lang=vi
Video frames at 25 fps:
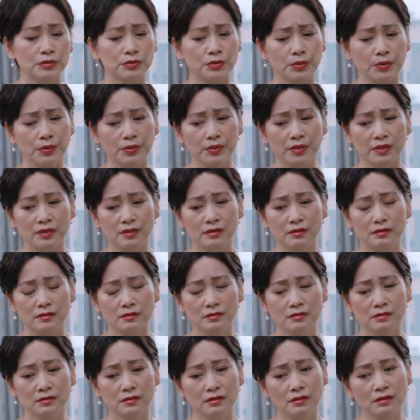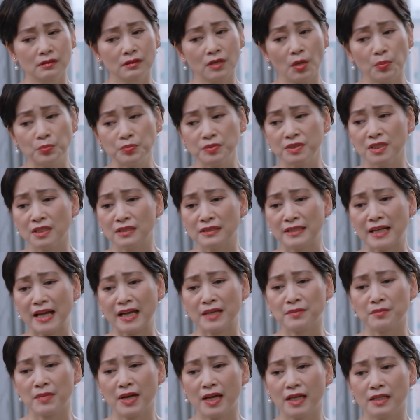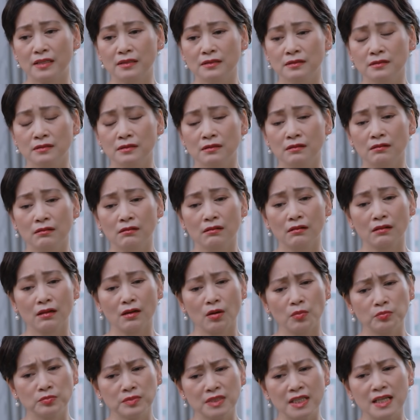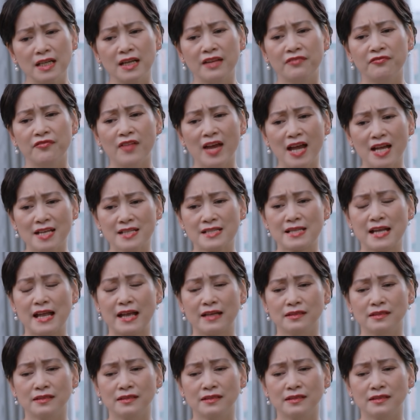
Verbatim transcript: Rồi không chừng nay mai Công ty lại phá